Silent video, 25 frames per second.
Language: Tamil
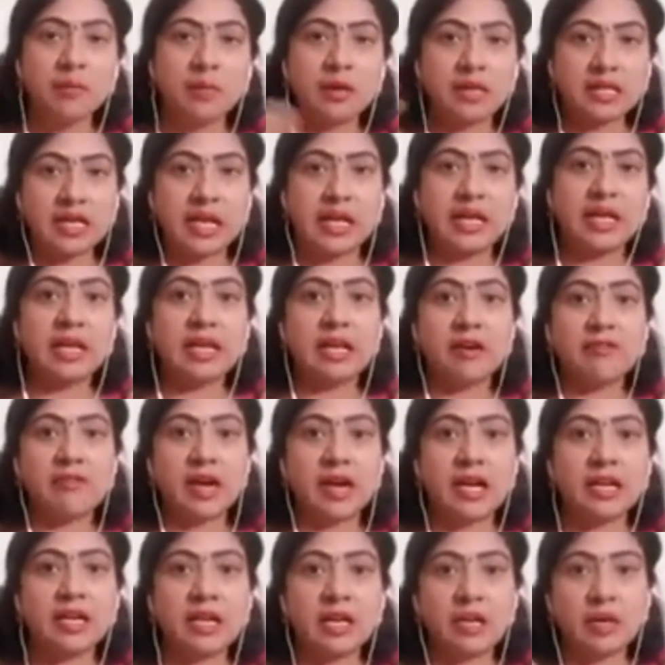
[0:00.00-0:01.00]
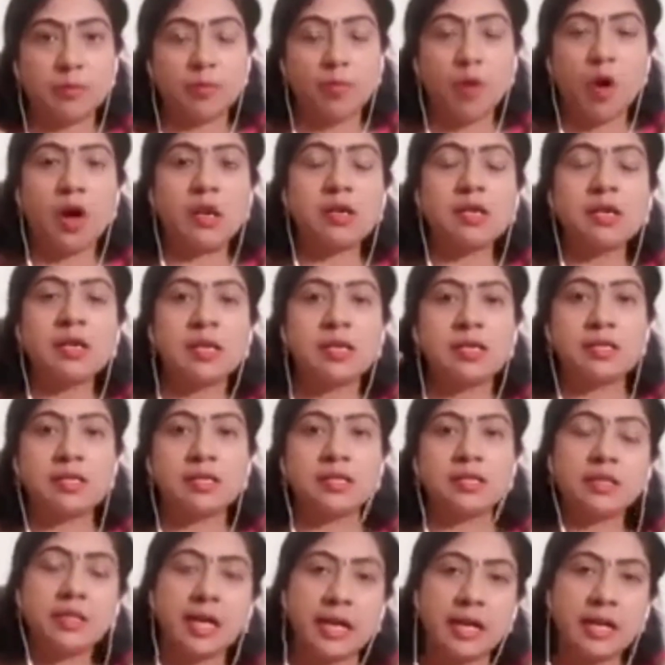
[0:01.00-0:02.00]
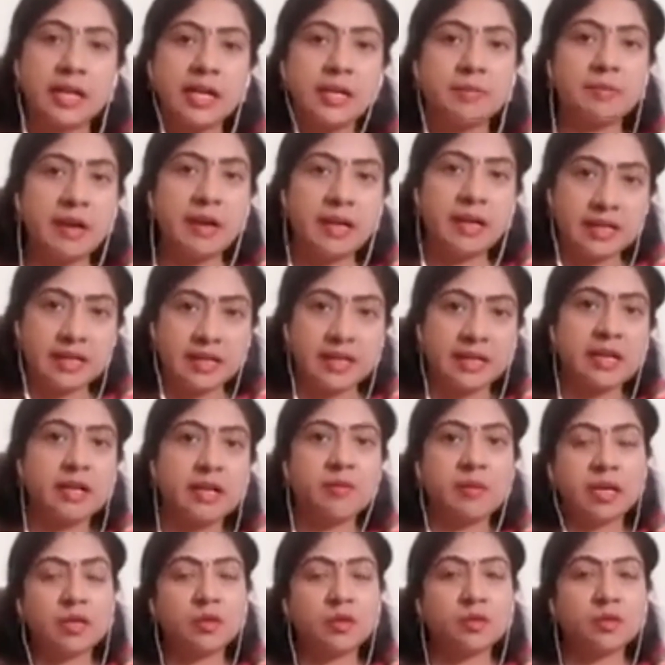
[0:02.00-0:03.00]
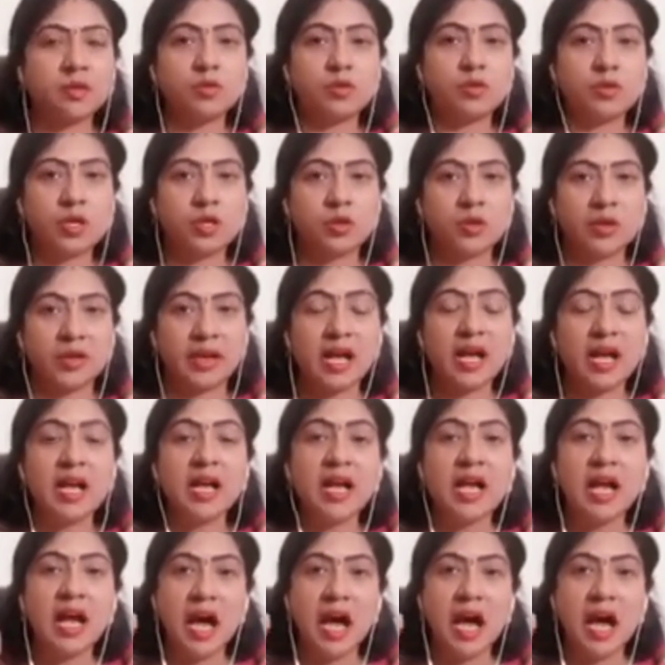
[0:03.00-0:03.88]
பட் கடையில் வாங்குகிற பாட்டில் இருக்கிறது கண்டிப்பாக நிறைய மடங்கு கூட இருக்கும் ஏன்னா